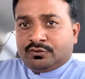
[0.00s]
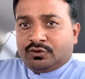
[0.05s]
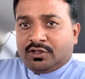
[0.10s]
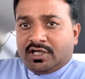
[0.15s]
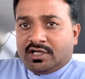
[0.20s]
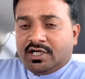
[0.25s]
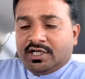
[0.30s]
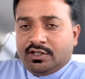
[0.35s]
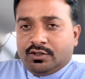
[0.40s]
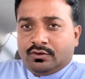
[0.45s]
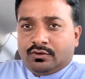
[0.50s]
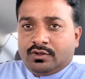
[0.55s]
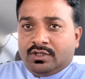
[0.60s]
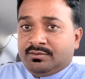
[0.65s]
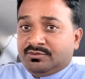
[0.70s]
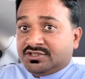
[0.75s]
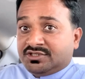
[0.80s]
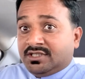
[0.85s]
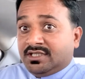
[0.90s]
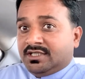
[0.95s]
थोड़ा गाड़ी रोको हम
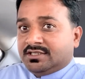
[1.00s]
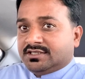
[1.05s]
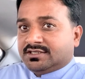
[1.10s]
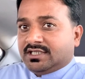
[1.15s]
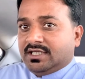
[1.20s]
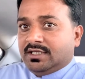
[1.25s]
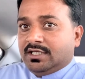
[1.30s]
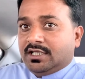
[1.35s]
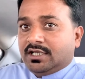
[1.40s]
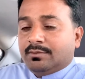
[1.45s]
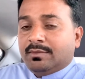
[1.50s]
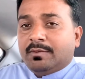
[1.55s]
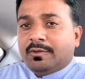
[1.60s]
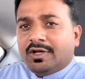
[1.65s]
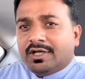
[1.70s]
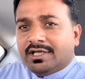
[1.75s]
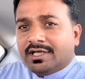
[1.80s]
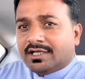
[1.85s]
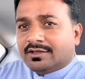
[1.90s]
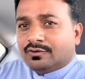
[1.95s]
जहाँ जाए लेंगे बोला
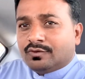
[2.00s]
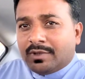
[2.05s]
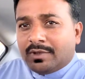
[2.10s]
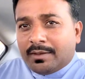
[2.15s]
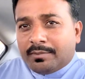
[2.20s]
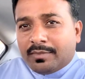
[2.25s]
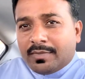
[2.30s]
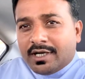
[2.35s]
यार तुम आप